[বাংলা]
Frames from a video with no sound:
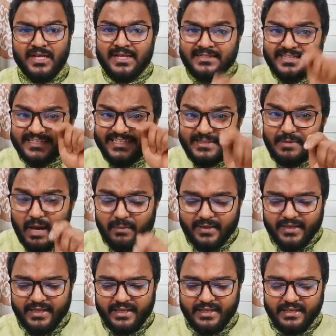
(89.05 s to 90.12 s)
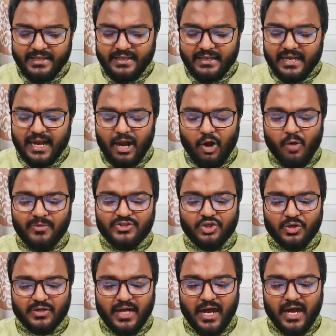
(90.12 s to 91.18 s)
যে কিভাবে আওয়ামী
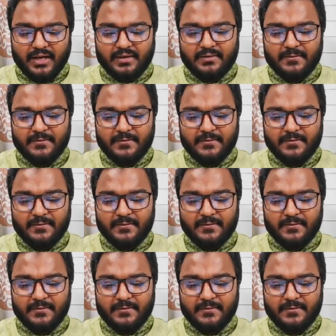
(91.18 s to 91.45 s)
সরকার